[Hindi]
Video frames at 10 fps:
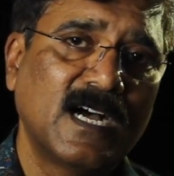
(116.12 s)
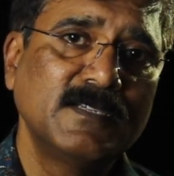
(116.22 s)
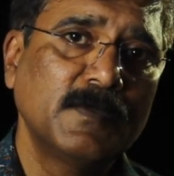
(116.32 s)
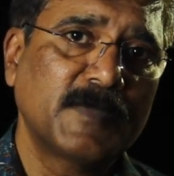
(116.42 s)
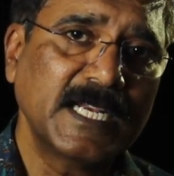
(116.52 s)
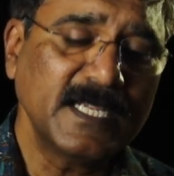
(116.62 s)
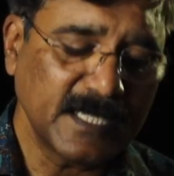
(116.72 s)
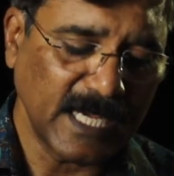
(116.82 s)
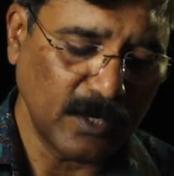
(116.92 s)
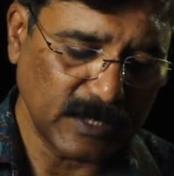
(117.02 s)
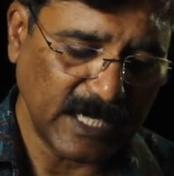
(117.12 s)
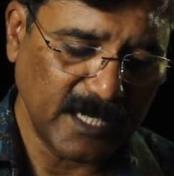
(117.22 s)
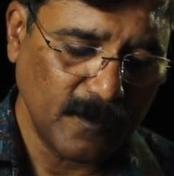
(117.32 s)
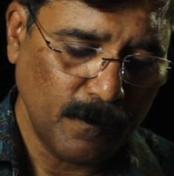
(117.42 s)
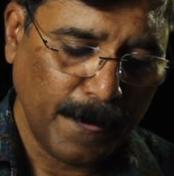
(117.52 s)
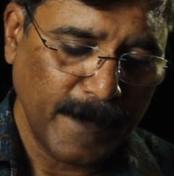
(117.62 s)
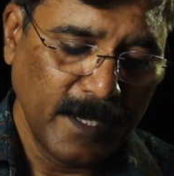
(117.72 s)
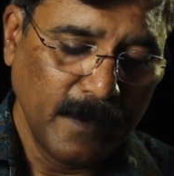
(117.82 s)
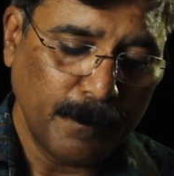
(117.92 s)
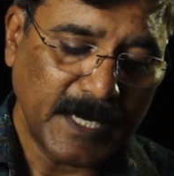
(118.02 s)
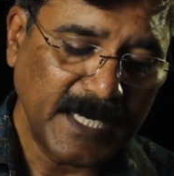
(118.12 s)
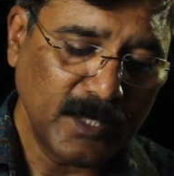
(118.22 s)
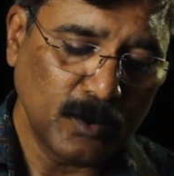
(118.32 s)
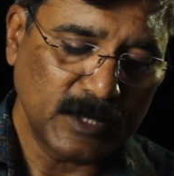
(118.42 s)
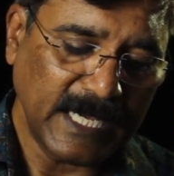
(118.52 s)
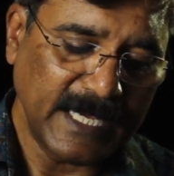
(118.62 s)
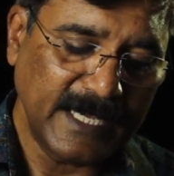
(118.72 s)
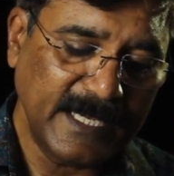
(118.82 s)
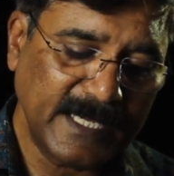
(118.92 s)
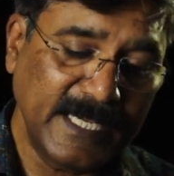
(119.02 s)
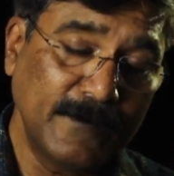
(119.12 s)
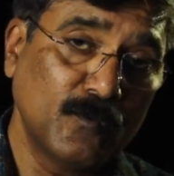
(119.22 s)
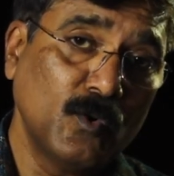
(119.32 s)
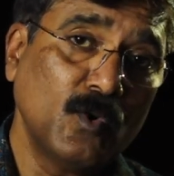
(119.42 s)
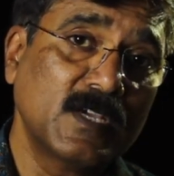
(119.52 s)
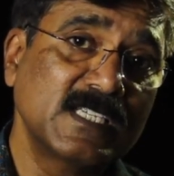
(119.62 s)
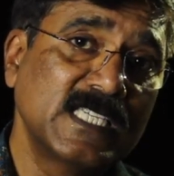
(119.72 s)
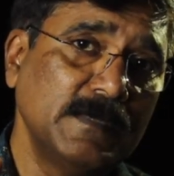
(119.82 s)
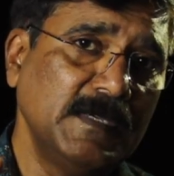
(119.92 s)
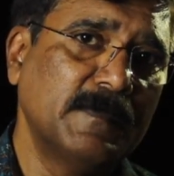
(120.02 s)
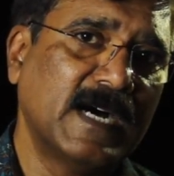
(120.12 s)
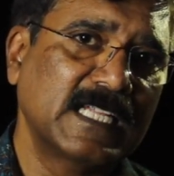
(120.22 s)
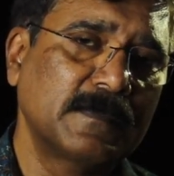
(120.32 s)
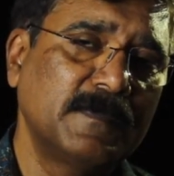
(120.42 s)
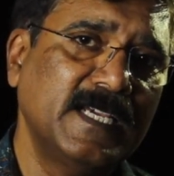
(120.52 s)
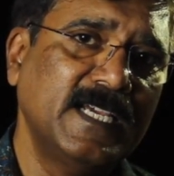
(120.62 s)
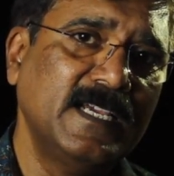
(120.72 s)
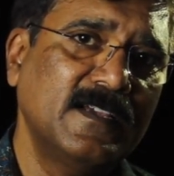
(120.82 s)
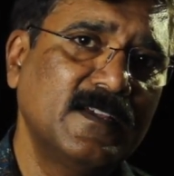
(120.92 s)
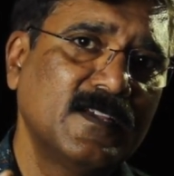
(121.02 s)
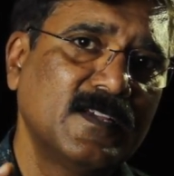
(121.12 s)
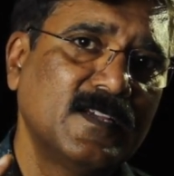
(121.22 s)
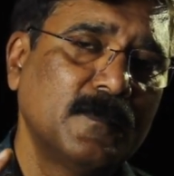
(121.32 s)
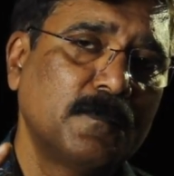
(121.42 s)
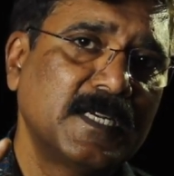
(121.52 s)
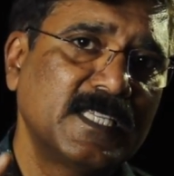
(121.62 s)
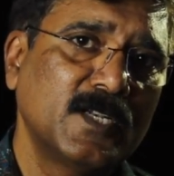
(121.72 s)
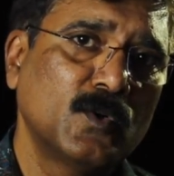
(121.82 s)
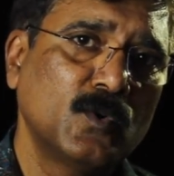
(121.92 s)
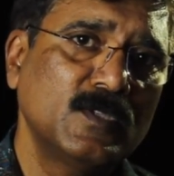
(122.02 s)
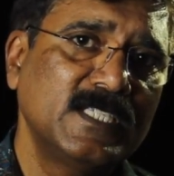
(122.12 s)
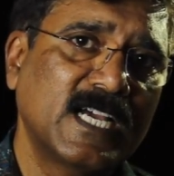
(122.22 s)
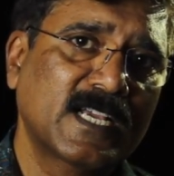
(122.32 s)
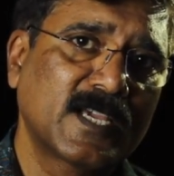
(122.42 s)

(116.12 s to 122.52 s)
अब ये पटिग क्या होता है पटिग होता है कि वो किसी भी बात पे प्रतिरोध या